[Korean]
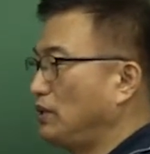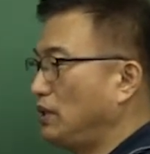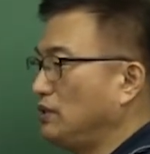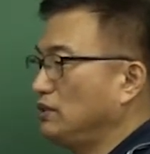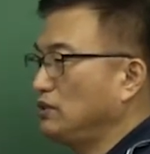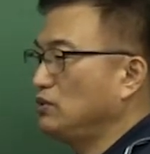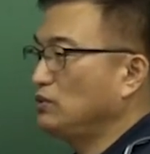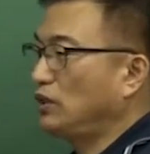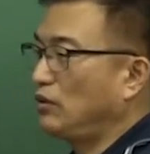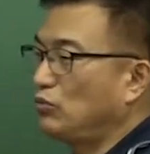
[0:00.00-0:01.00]
하는
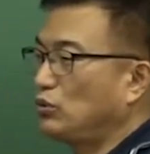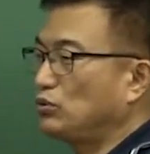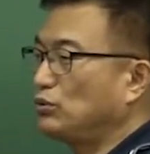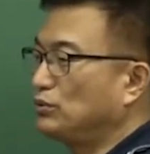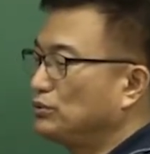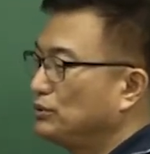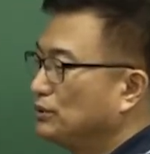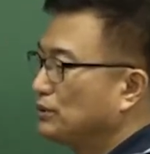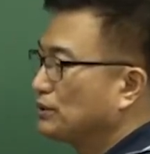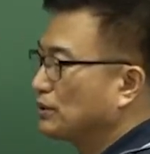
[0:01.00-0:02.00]
이유가 뭐고
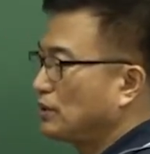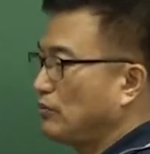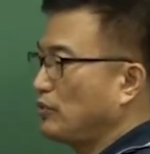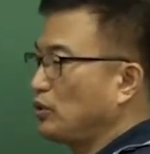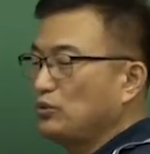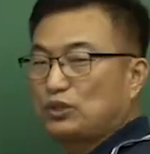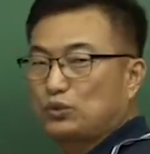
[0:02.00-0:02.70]
그다음에 변조